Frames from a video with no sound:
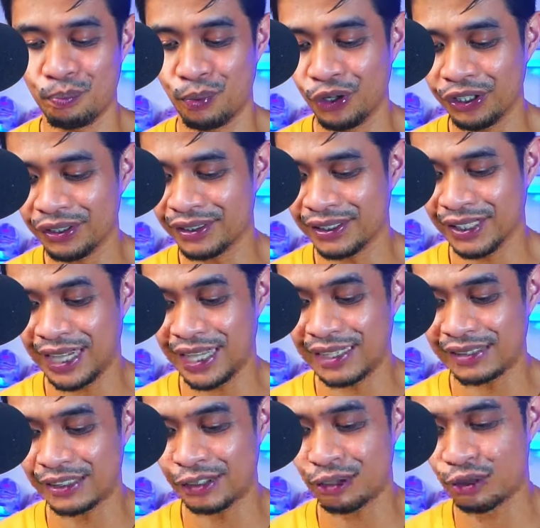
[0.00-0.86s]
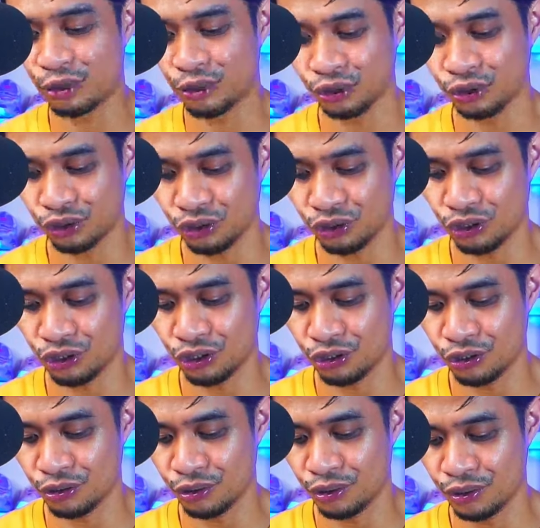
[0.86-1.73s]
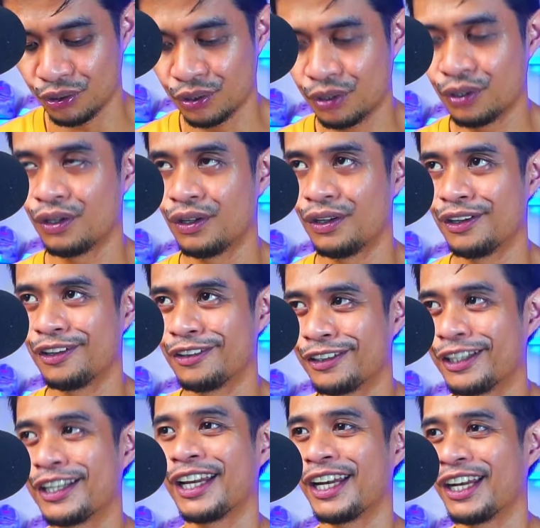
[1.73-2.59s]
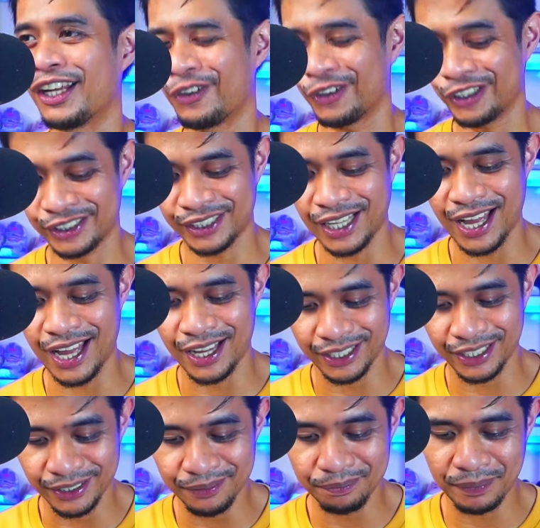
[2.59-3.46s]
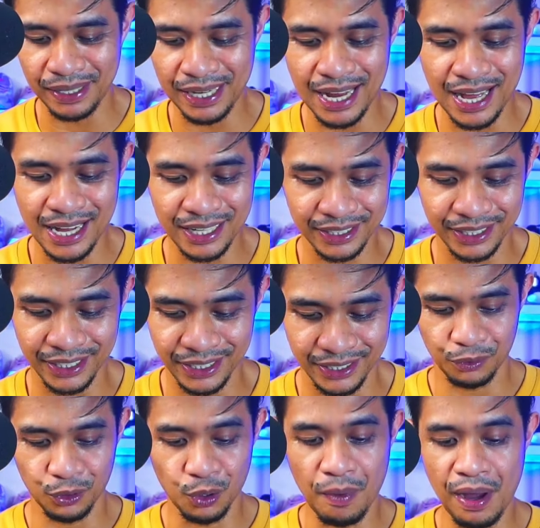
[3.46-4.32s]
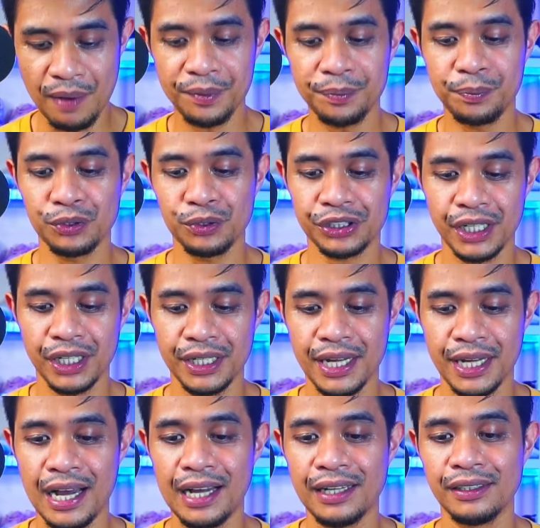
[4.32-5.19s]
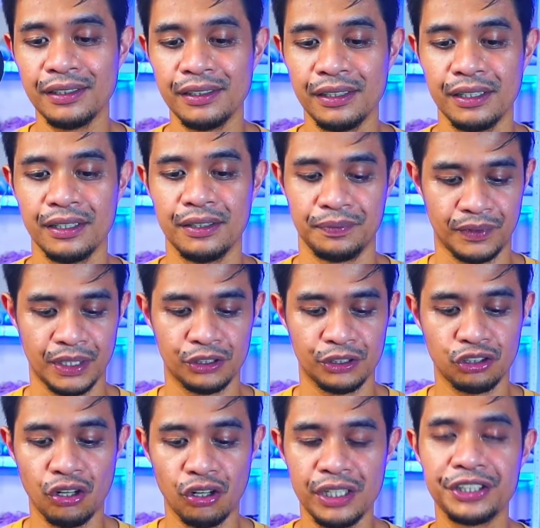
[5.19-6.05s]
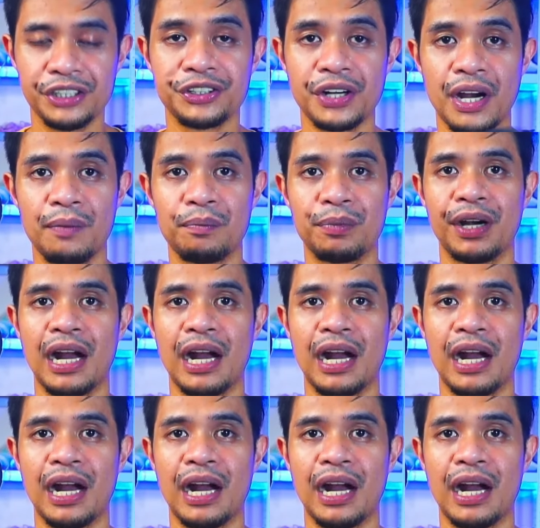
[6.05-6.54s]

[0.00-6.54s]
point kaya siguro to nire-request sa akin palagi. Gumamit po siya ng solid rubber